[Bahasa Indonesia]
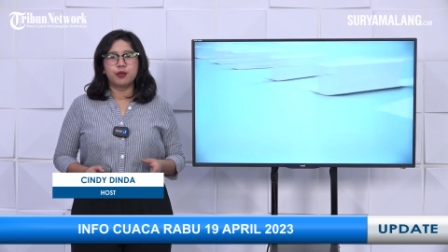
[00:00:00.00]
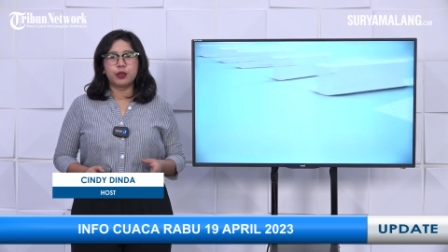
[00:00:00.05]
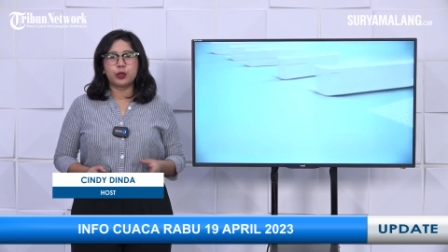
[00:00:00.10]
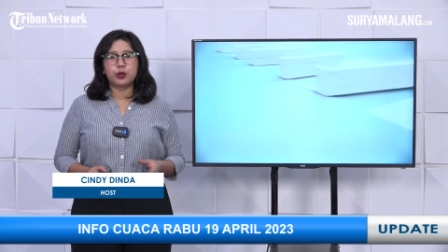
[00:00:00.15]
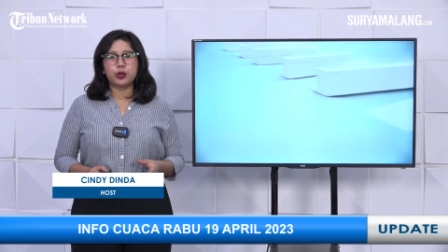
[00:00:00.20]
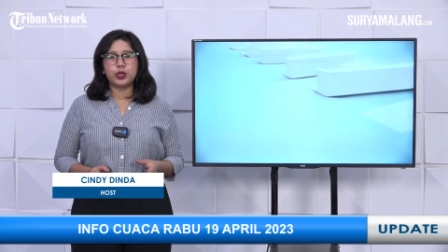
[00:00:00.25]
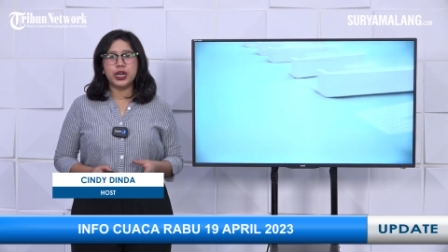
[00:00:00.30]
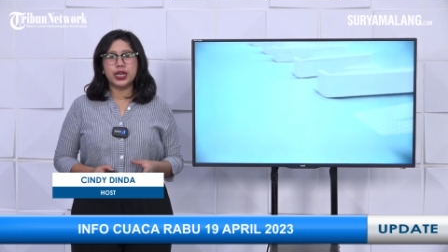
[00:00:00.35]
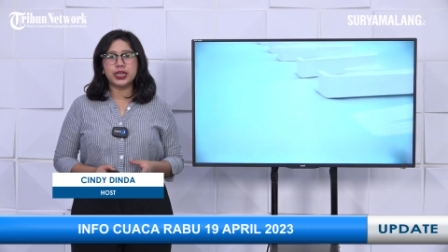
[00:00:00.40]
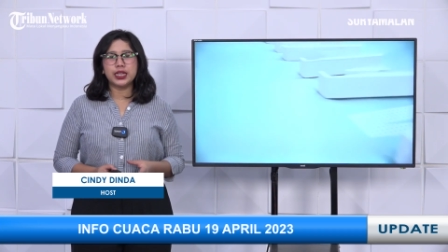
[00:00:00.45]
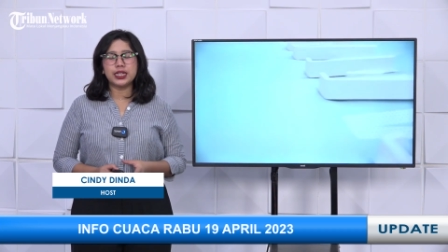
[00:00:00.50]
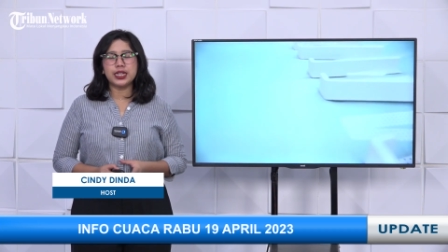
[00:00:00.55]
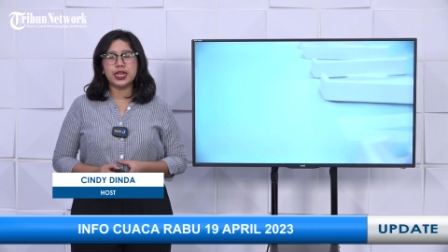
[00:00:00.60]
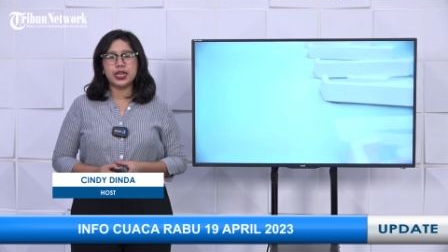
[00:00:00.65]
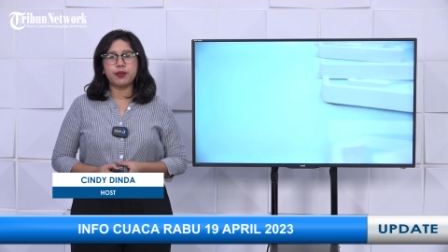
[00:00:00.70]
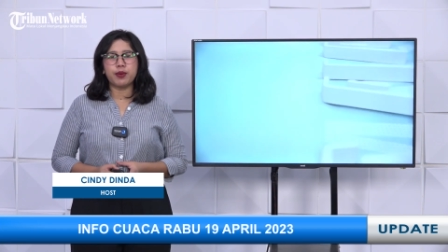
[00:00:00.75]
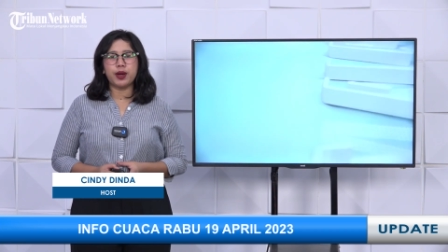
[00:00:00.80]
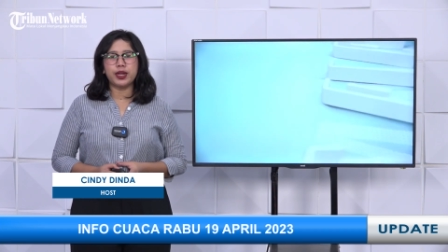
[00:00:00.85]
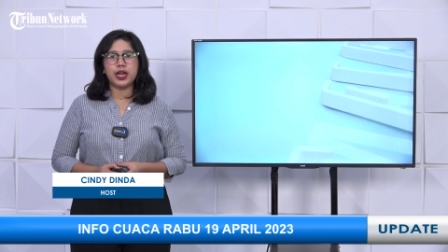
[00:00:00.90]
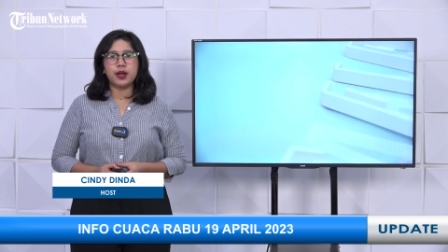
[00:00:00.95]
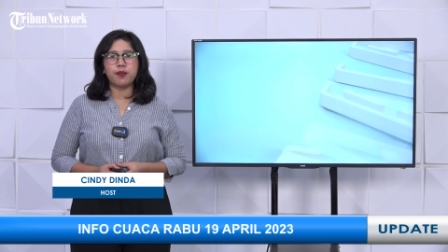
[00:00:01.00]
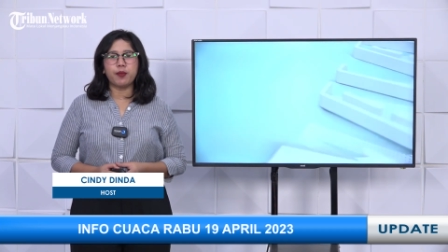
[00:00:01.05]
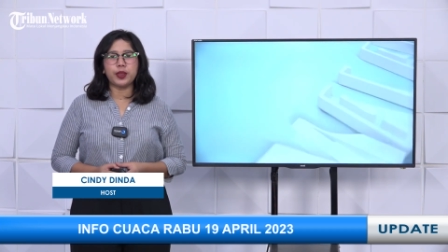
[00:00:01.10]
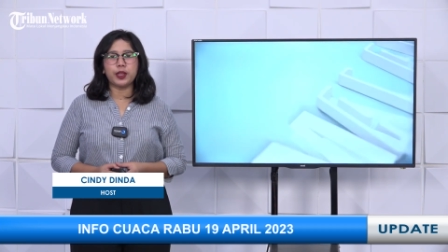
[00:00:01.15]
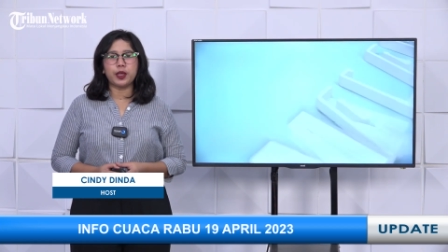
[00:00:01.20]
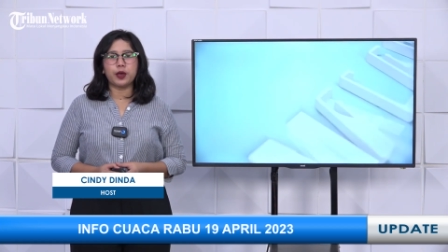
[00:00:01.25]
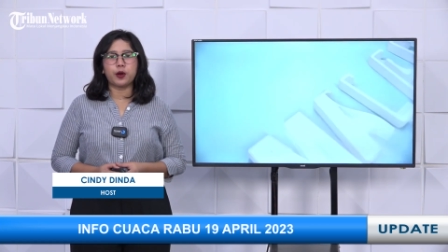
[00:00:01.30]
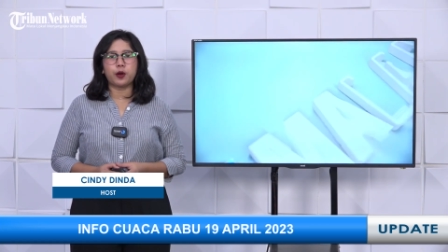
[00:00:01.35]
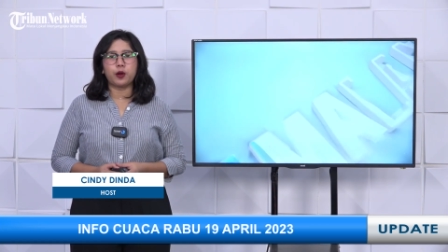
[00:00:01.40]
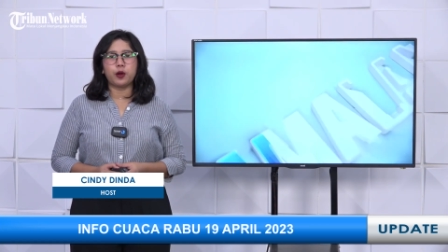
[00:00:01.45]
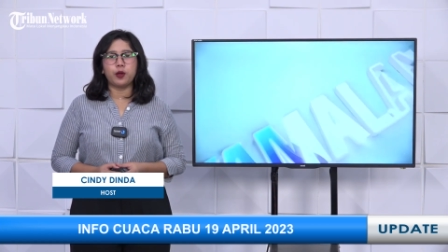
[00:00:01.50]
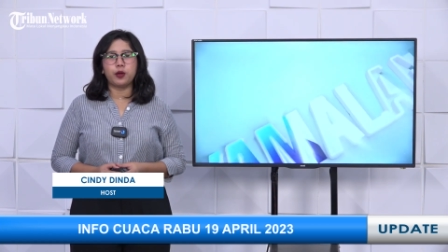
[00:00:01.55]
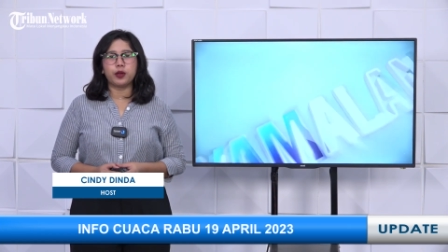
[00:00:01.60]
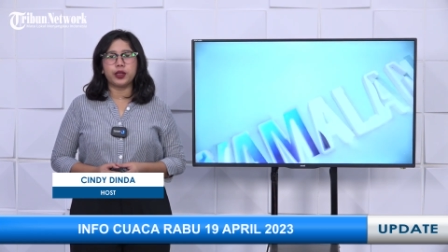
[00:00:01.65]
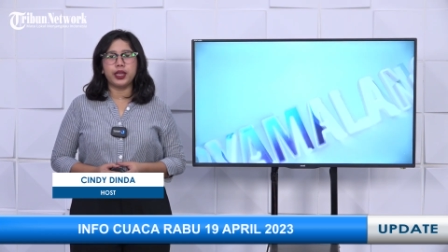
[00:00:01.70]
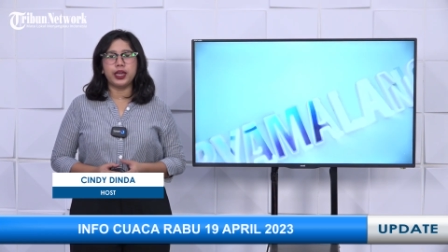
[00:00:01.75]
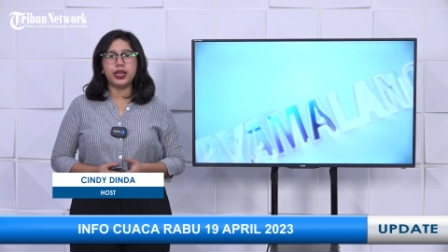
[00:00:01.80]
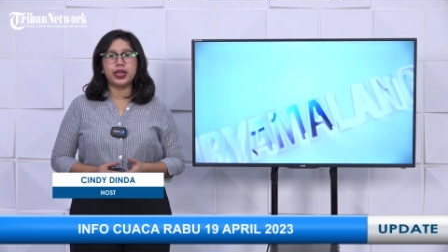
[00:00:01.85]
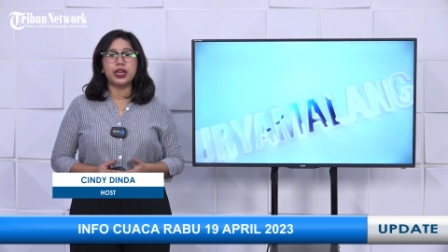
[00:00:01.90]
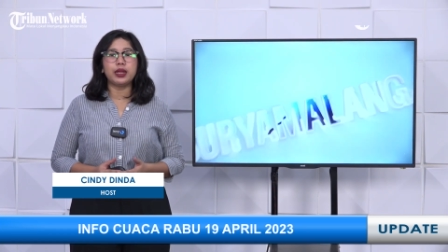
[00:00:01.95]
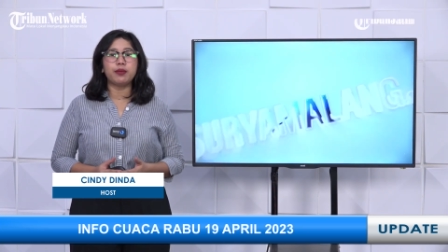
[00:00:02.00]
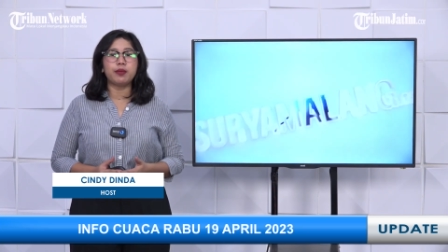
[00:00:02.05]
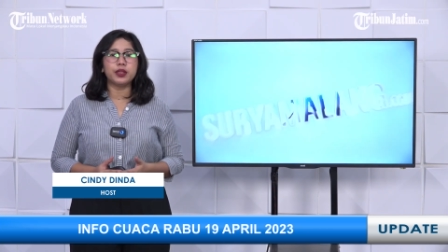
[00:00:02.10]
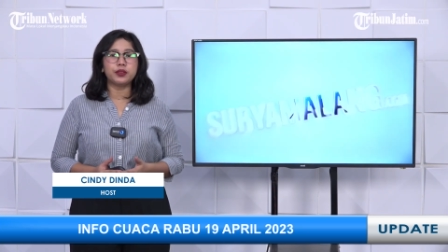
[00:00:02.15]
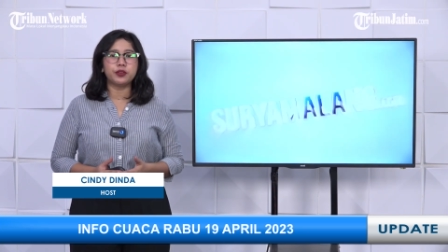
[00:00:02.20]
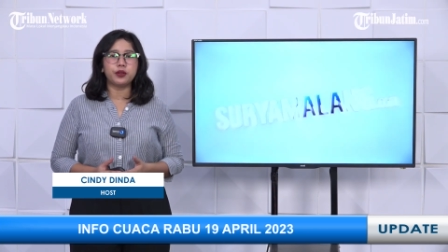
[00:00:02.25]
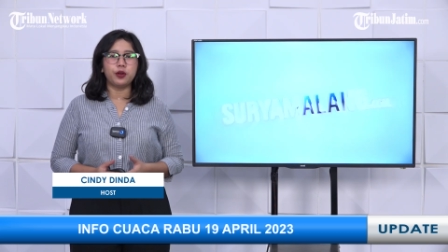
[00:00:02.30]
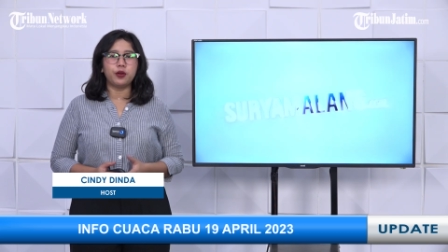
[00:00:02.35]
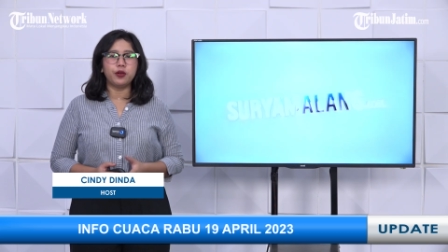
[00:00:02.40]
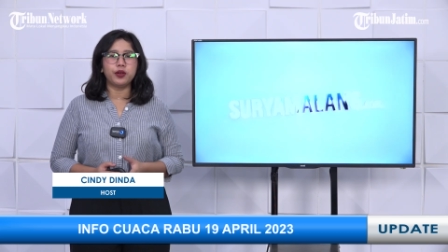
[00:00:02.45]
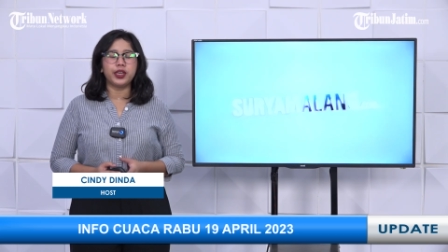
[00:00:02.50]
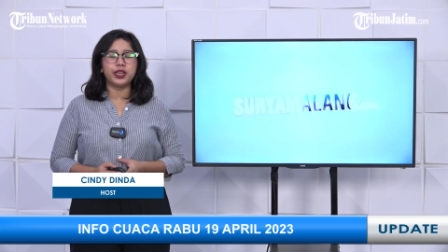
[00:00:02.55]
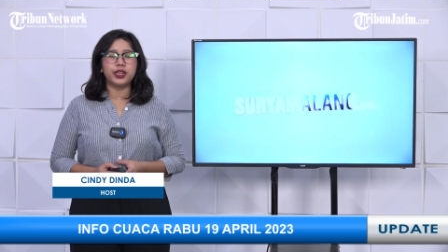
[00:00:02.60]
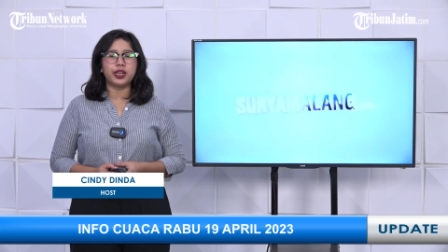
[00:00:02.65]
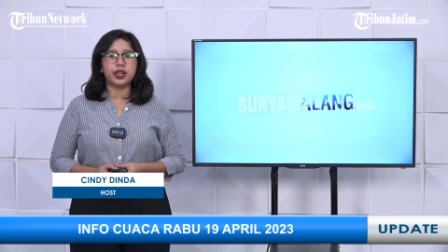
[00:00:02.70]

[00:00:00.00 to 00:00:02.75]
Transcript: Menurut data dari Badan Meteorologi, Klimatologi,